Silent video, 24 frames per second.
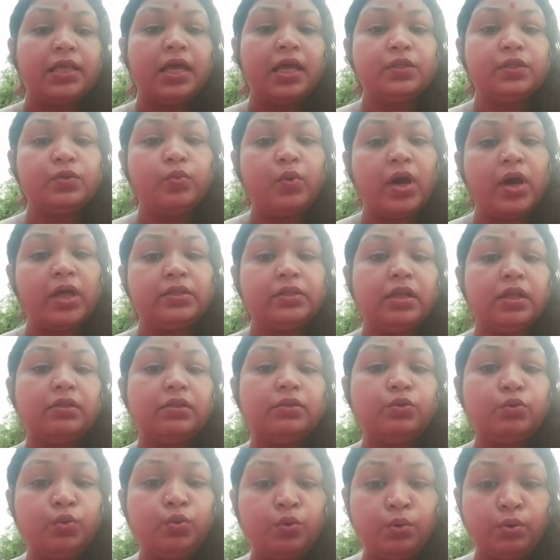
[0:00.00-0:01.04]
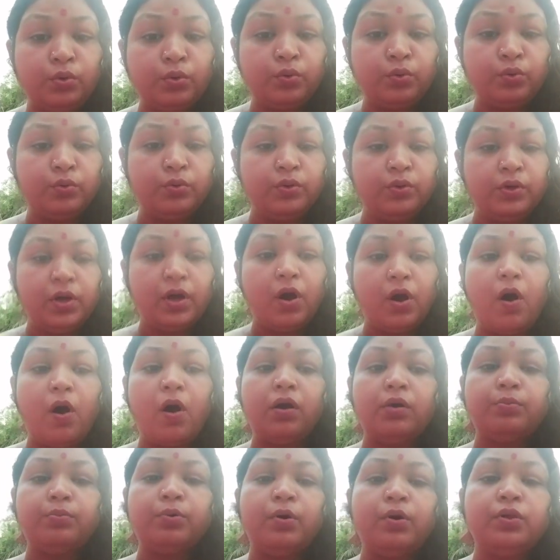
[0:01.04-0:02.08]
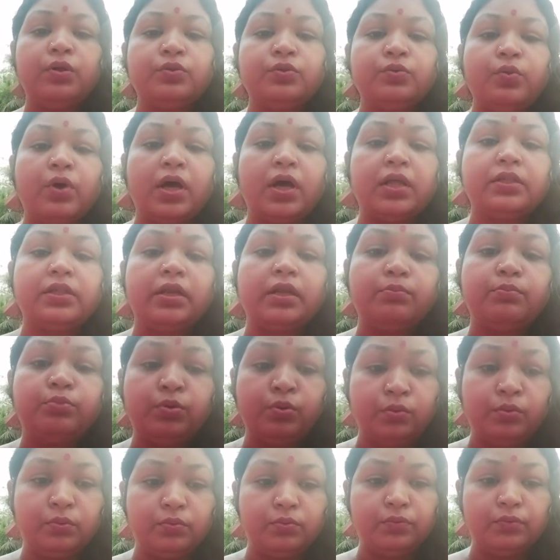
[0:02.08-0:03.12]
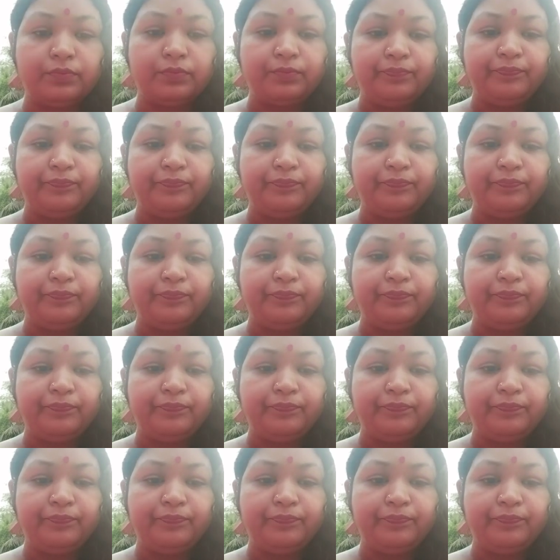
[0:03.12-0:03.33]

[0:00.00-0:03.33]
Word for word: तेंदुआ दल तू और भोंदुआ दल भू